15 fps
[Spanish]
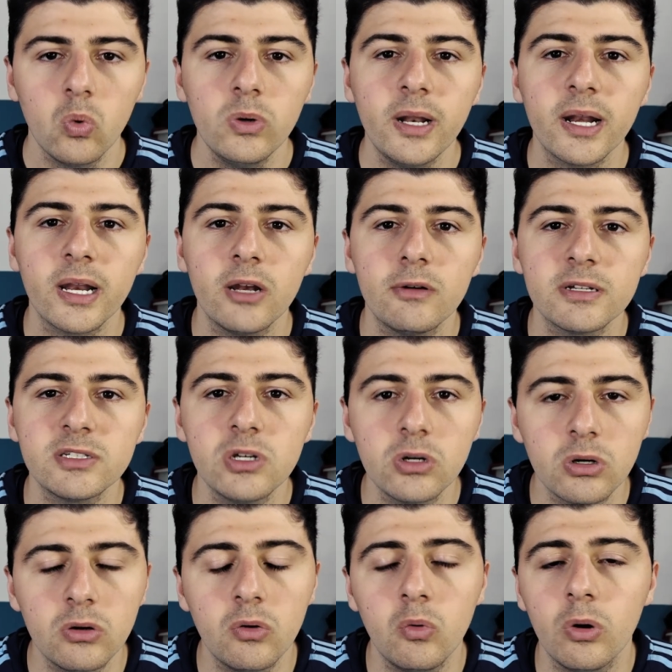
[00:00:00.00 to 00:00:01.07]
Una
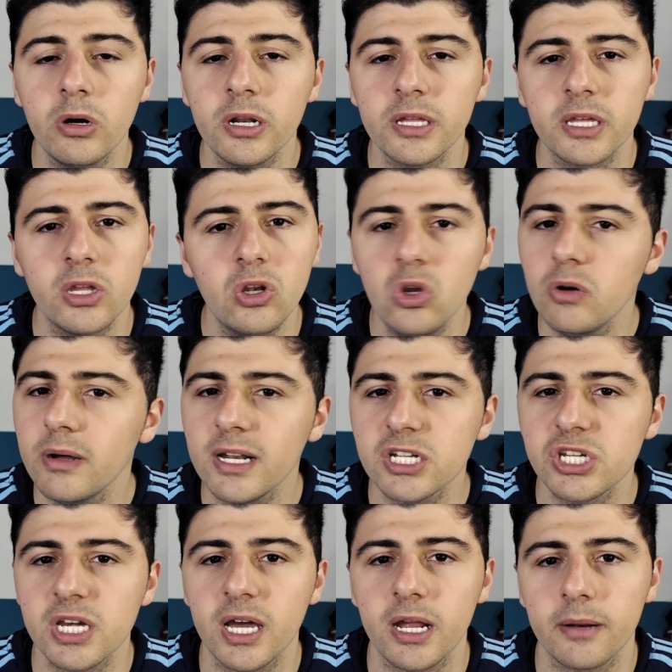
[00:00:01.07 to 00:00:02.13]
renovación con jugadores que no van
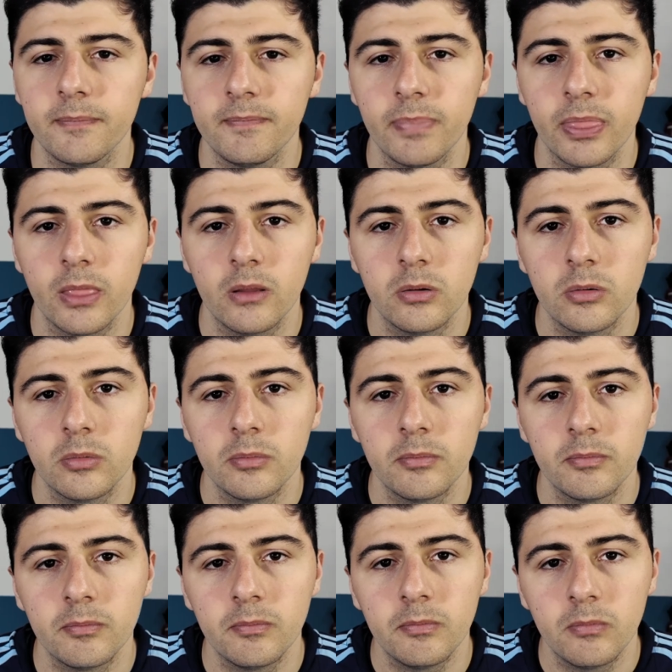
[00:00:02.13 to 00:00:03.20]
a llegar
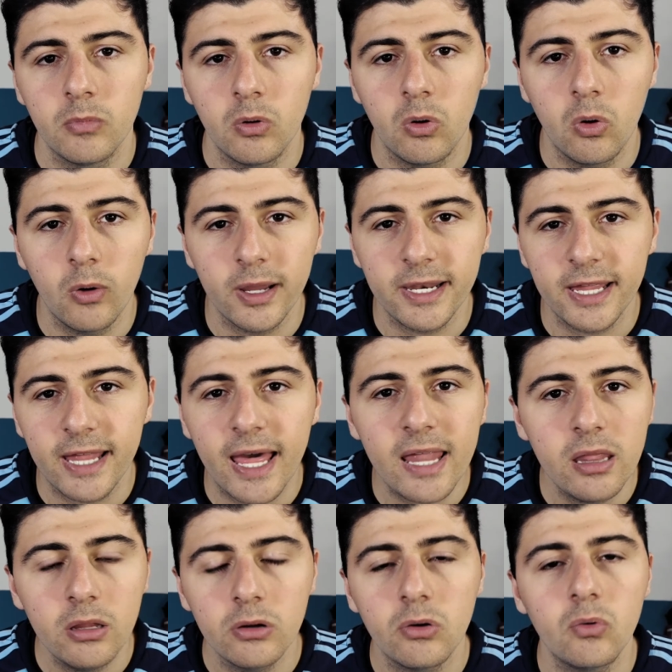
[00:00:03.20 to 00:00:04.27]
o en
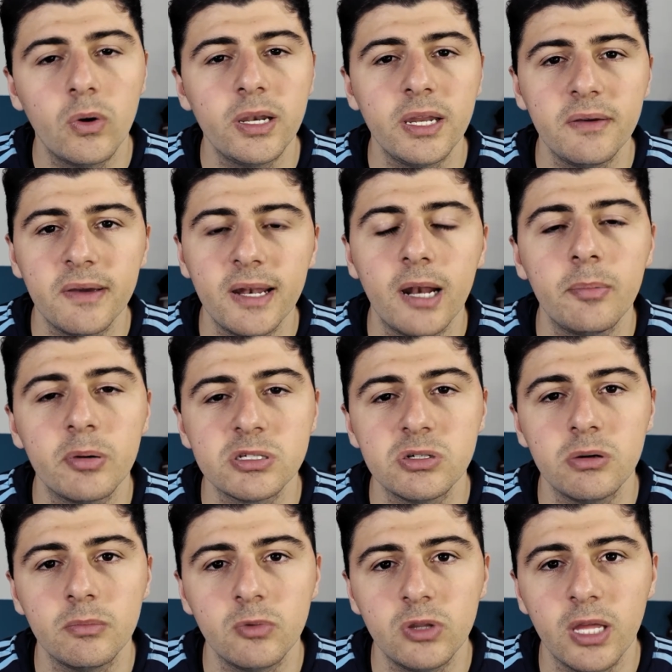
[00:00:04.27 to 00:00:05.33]
edad o en nivel al
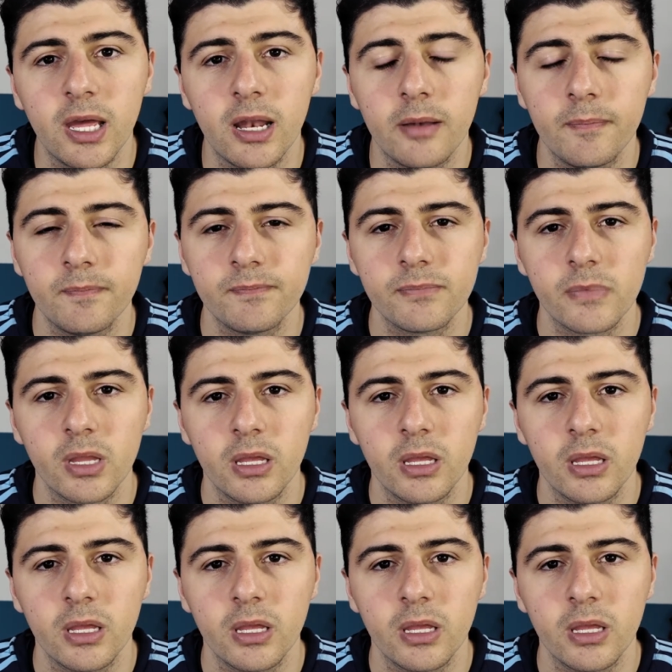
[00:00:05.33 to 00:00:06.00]
próximo mundial.